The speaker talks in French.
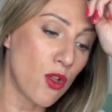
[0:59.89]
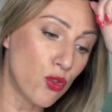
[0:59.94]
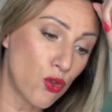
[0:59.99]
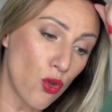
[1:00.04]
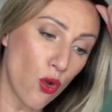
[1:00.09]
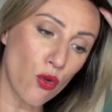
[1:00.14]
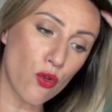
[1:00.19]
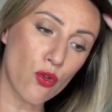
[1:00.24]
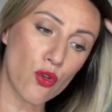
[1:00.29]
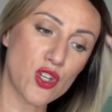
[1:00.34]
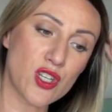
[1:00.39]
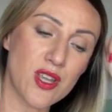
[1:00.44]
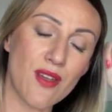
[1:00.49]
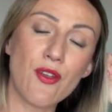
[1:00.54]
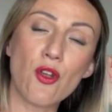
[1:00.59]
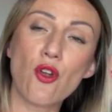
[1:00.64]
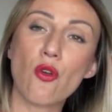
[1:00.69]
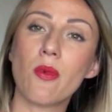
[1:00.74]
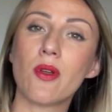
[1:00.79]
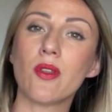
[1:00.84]
Donc
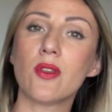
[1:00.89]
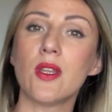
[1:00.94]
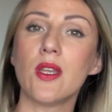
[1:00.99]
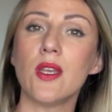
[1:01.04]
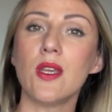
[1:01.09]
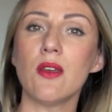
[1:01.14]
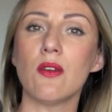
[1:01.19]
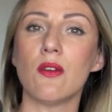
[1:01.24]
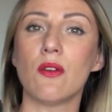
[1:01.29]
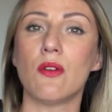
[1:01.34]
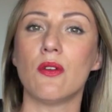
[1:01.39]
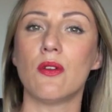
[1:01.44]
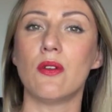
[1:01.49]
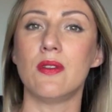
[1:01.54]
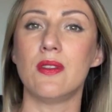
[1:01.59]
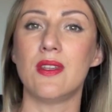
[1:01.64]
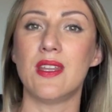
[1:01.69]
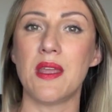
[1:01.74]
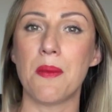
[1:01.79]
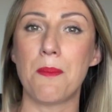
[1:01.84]
j'avais commandé
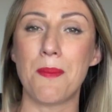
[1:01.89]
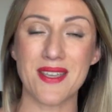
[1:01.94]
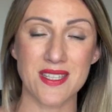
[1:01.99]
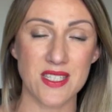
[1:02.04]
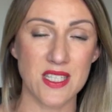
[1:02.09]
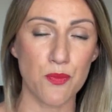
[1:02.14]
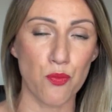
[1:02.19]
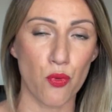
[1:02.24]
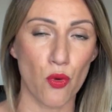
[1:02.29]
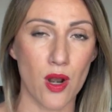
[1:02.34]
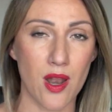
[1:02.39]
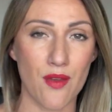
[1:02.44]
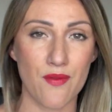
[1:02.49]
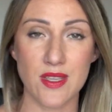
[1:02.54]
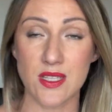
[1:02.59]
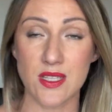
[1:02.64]
euh, des pastilles pour la